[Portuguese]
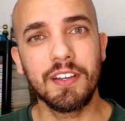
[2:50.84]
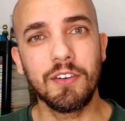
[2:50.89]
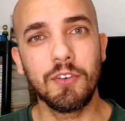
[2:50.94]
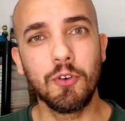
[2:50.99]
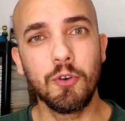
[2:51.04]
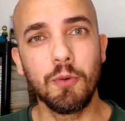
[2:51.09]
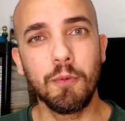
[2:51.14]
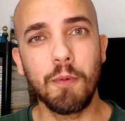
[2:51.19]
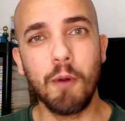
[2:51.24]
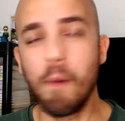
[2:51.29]

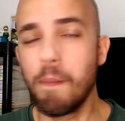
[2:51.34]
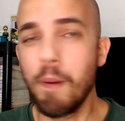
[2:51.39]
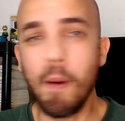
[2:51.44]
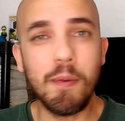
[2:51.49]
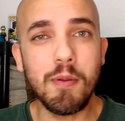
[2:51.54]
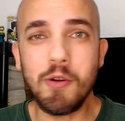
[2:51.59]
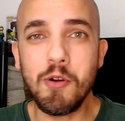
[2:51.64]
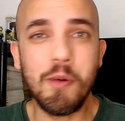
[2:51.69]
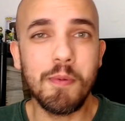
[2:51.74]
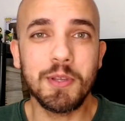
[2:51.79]
O, o
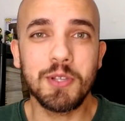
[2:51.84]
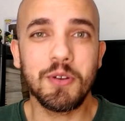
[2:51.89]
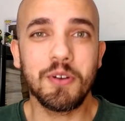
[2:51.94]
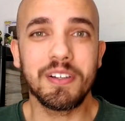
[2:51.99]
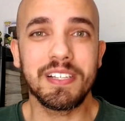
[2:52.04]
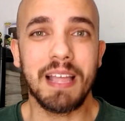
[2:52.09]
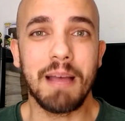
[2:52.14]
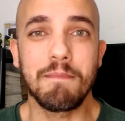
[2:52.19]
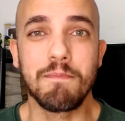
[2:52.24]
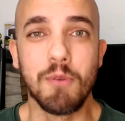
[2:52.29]
público começou a
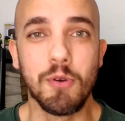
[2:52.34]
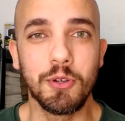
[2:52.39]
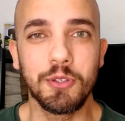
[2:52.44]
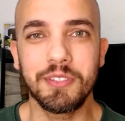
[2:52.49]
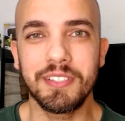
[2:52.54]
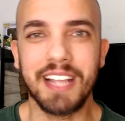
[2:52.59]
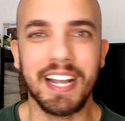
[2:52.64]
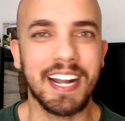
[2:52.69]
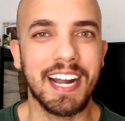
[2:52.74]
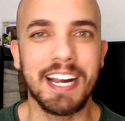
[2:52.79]
gostar
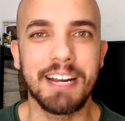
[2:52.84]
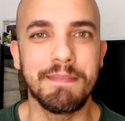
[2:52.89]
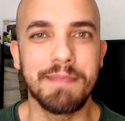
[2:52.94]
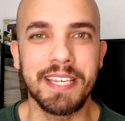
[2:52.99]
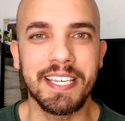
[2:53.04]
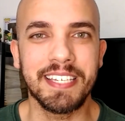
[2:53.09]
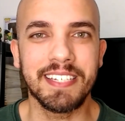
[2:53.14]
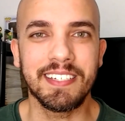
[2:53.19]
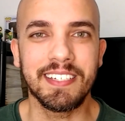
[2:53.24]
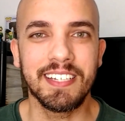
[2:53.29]
muito da Carminha